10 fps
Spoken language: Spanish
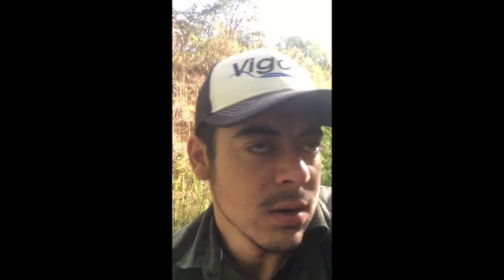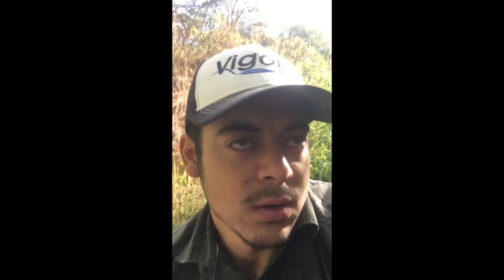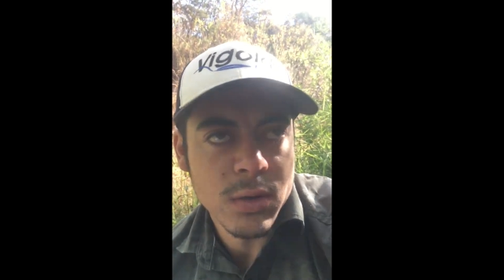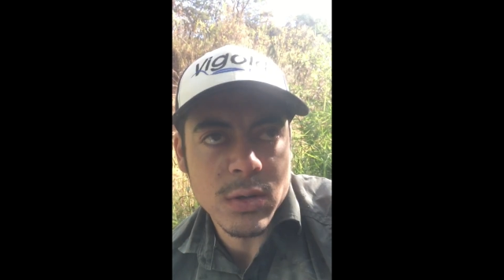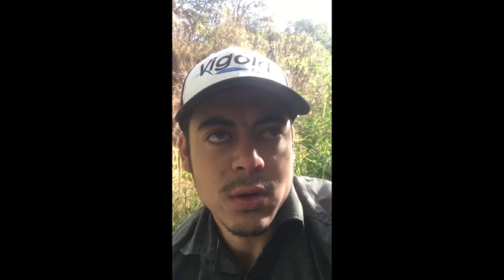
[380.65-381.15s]

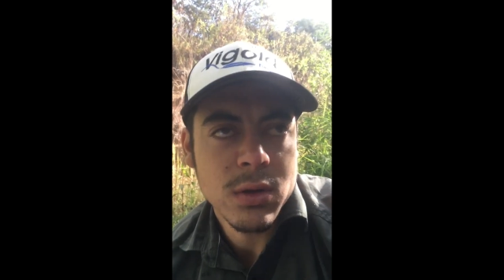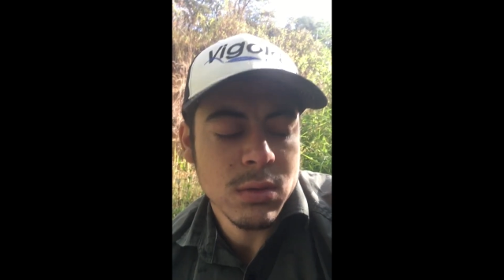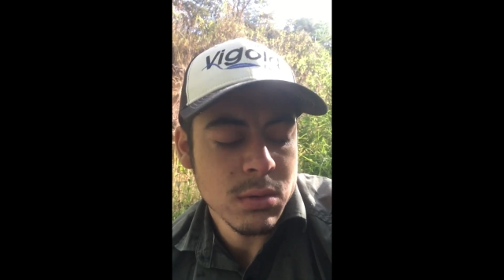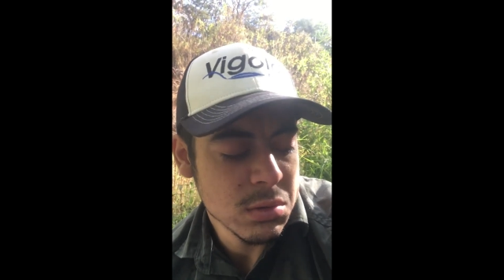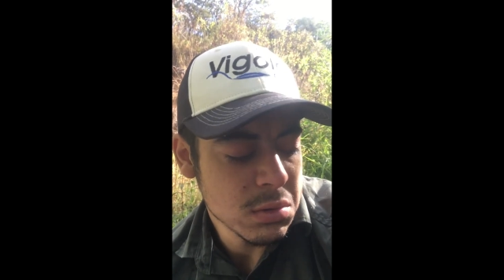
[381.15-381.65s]

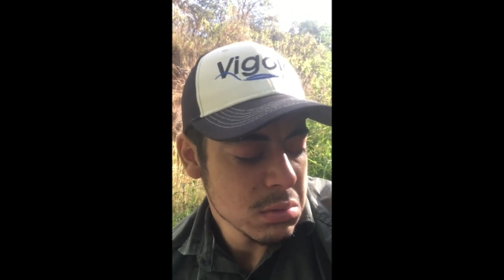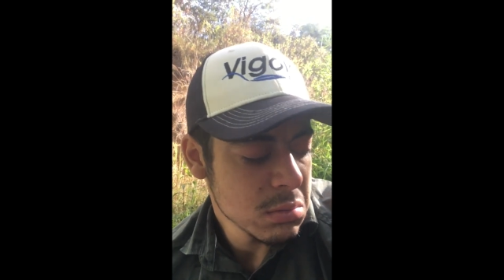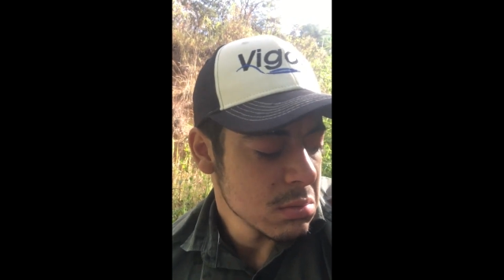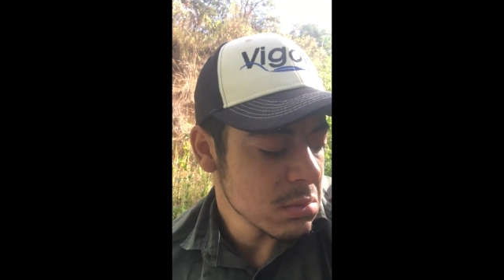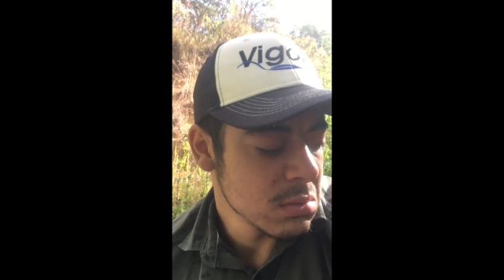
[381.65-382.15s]
Nosotros,
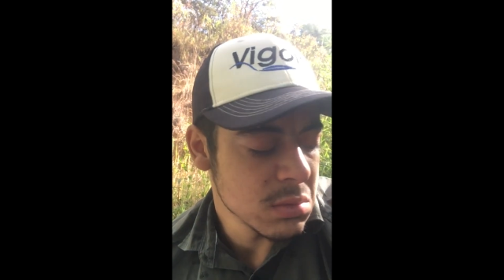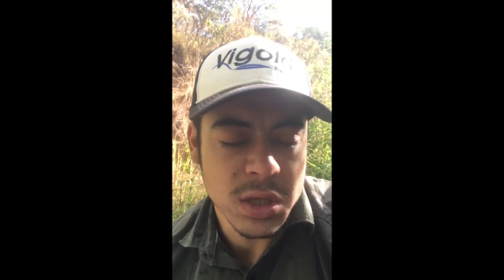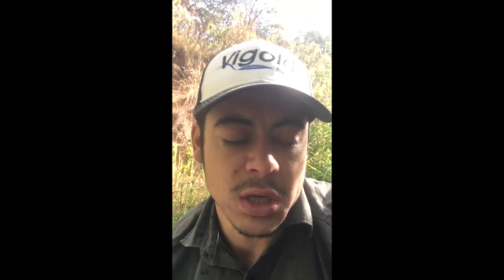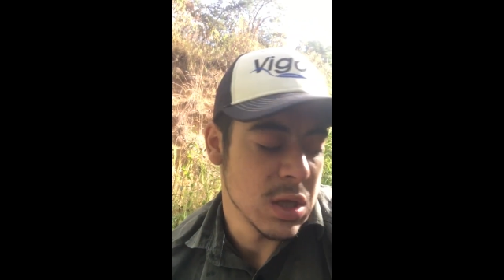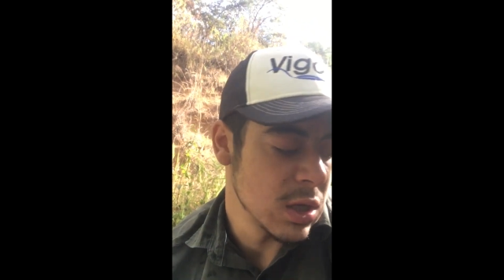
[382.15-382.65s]

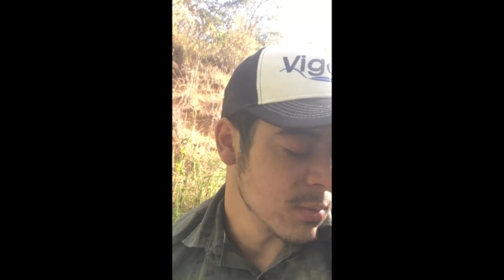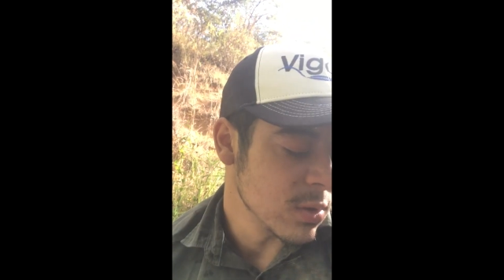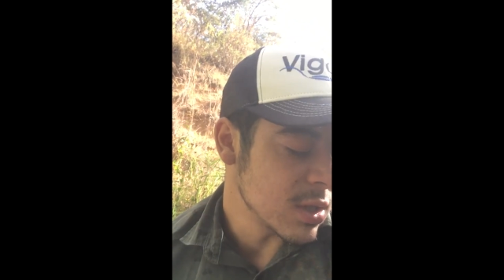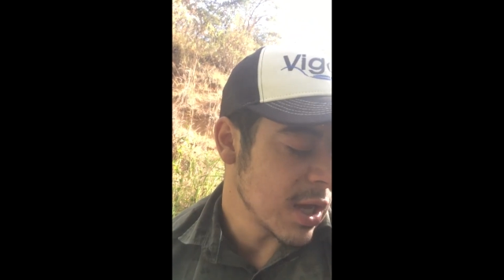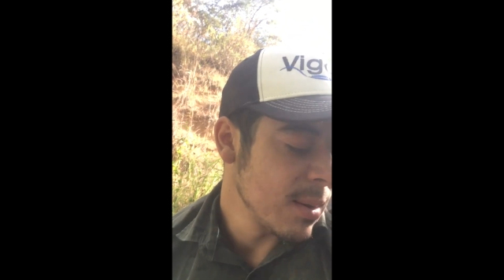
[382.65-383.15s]
si
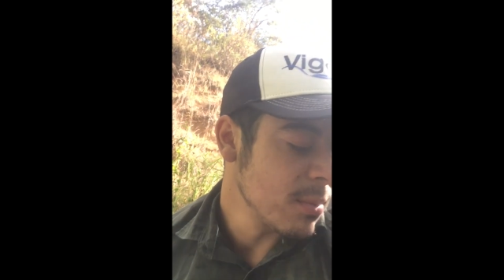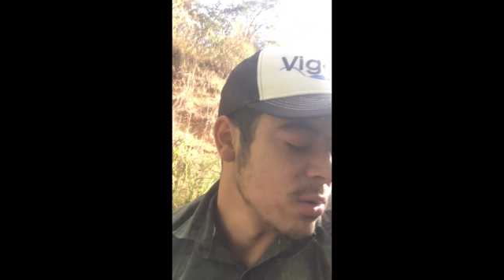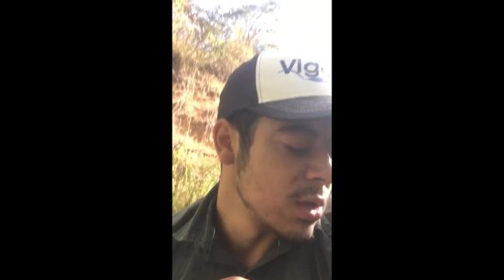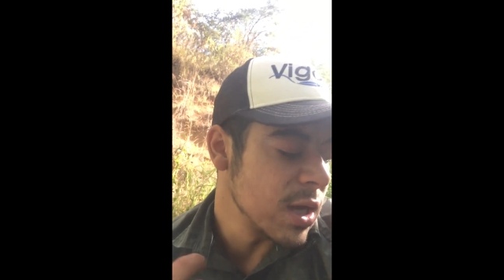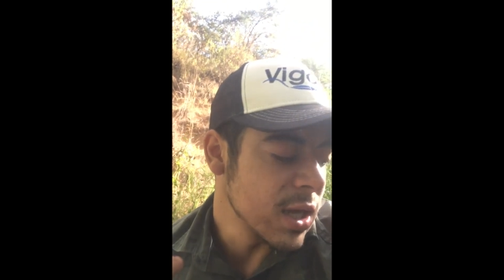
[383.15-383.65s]

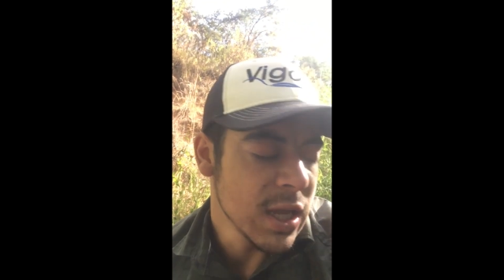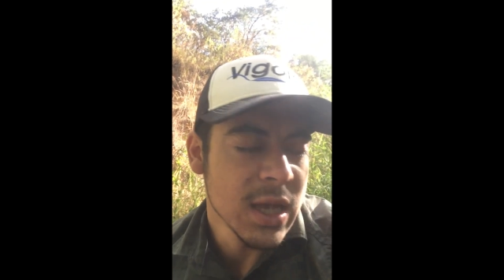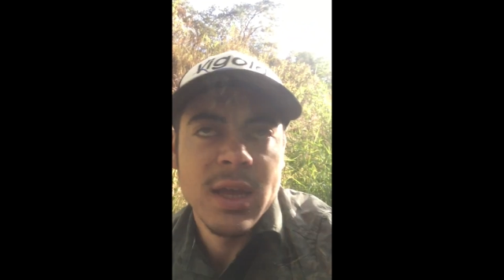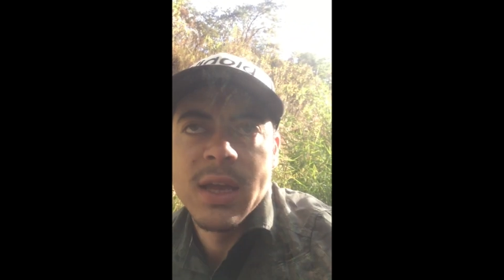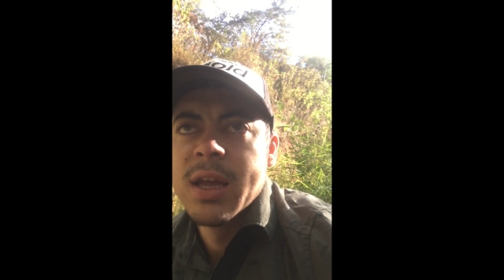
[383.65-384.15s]
desmontamos
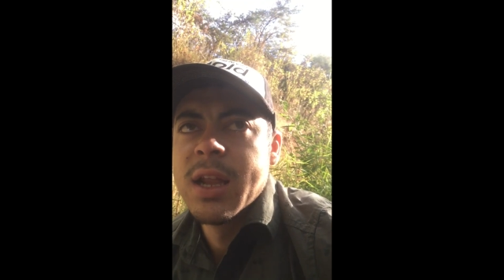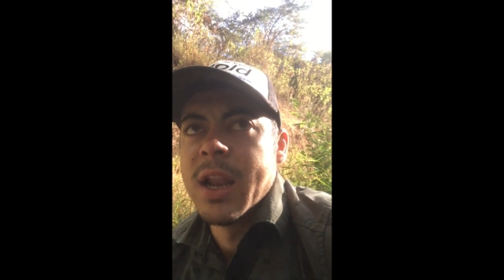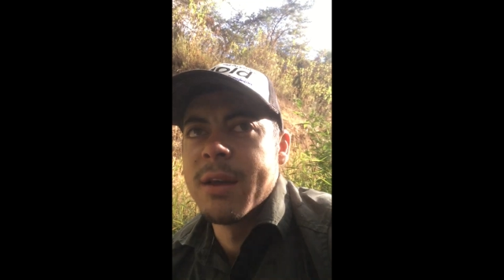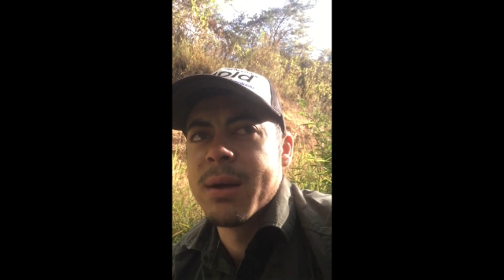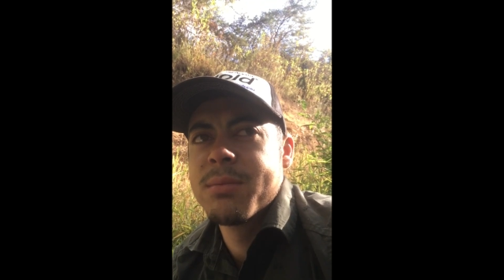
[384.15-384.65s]
aquí,
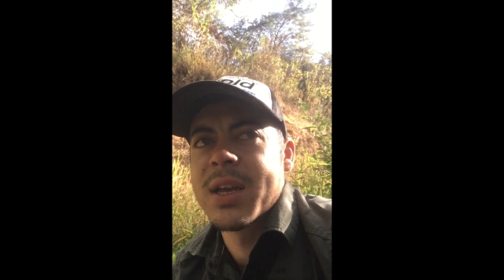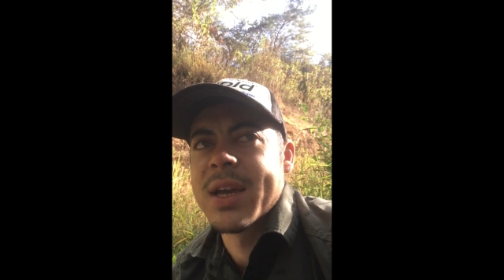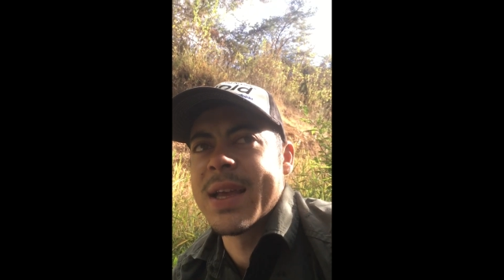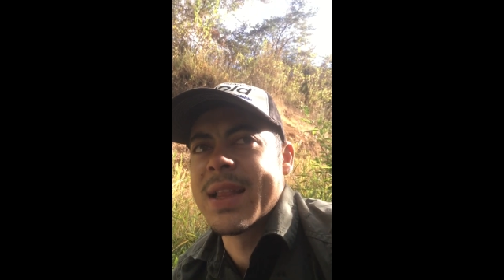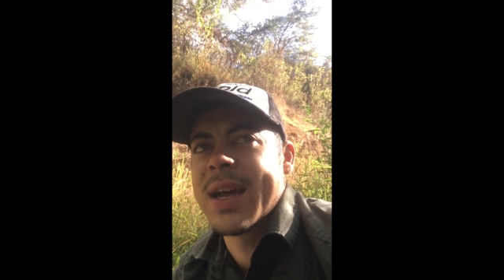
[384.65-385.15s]
le vamos a
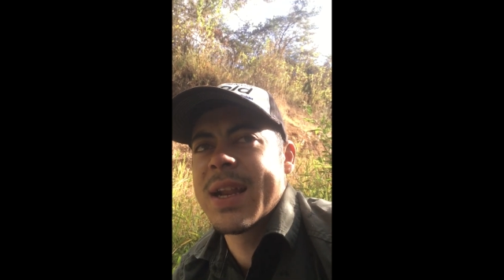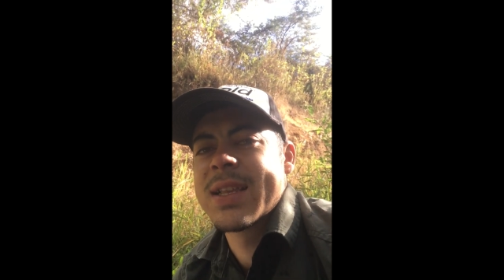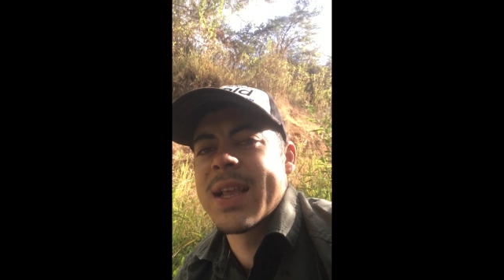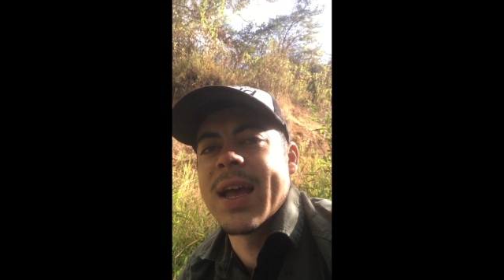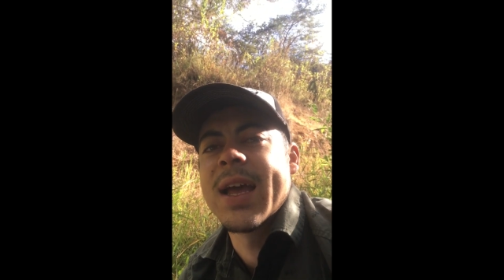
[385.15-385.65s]
quitar
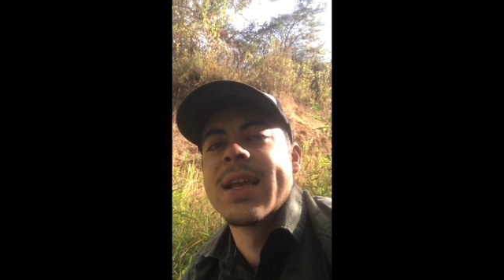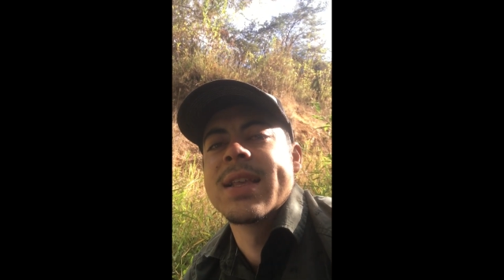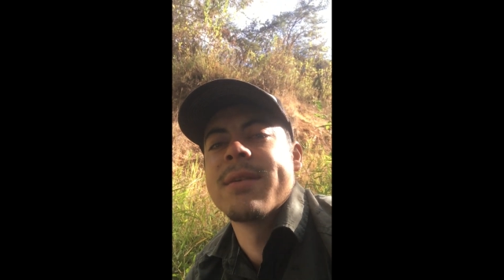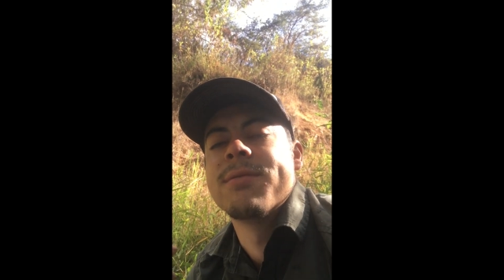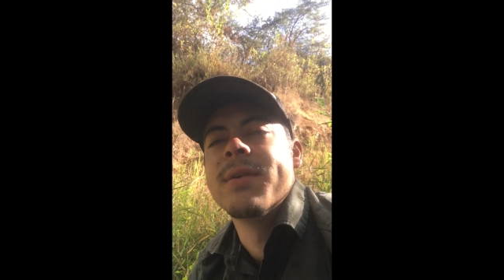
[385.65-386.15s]
esa,
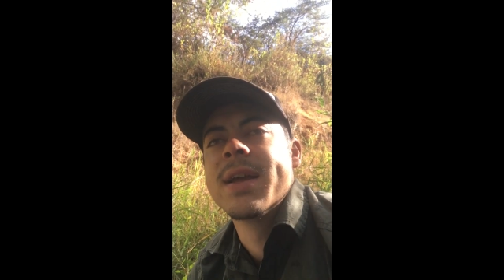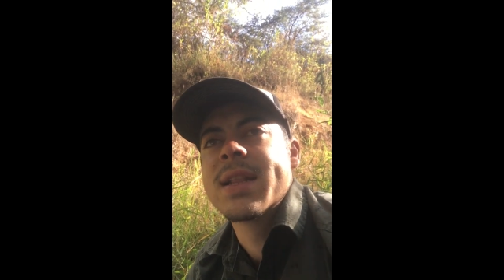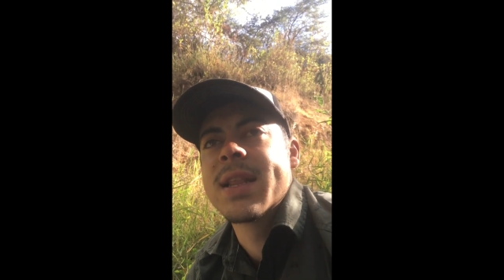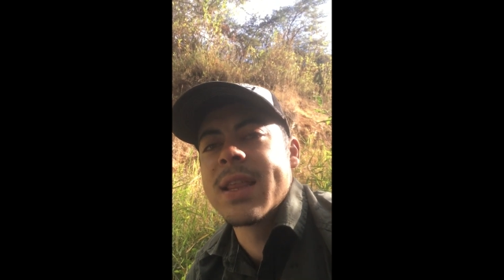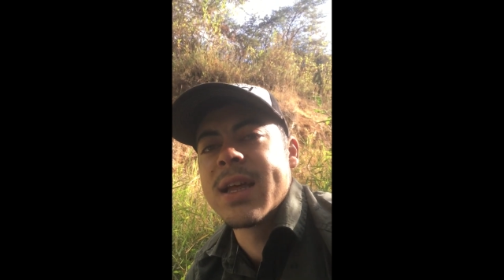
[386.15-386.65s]
esa
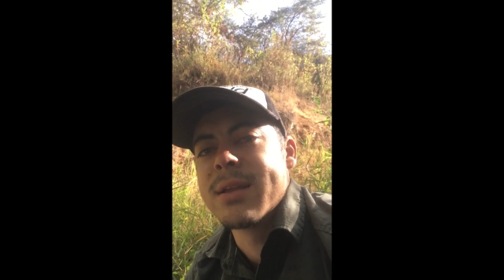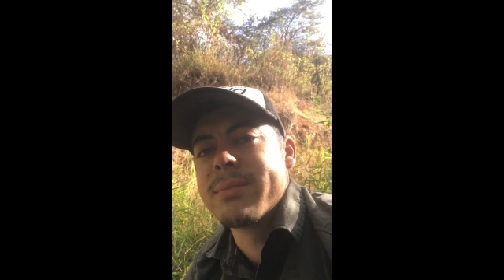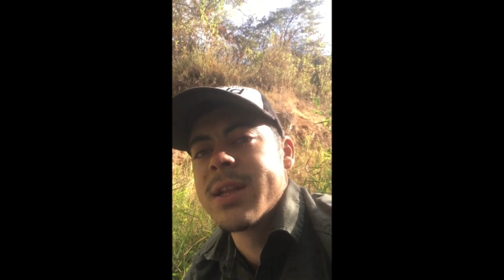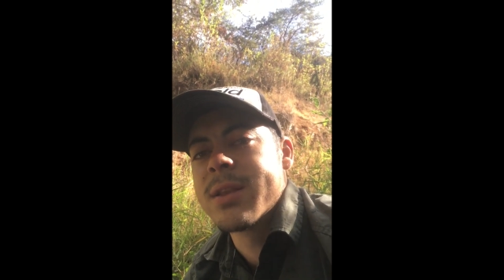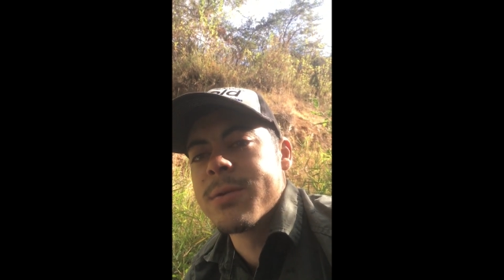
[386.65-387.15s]
fuente de
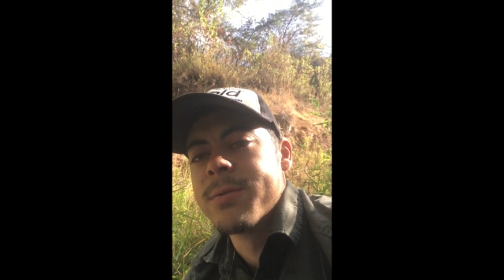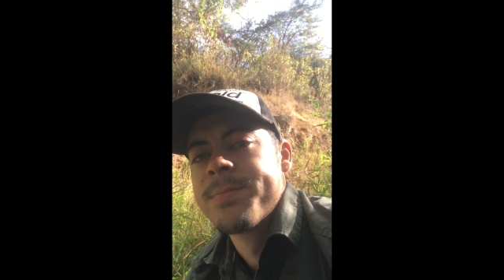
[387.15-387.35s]
alimento.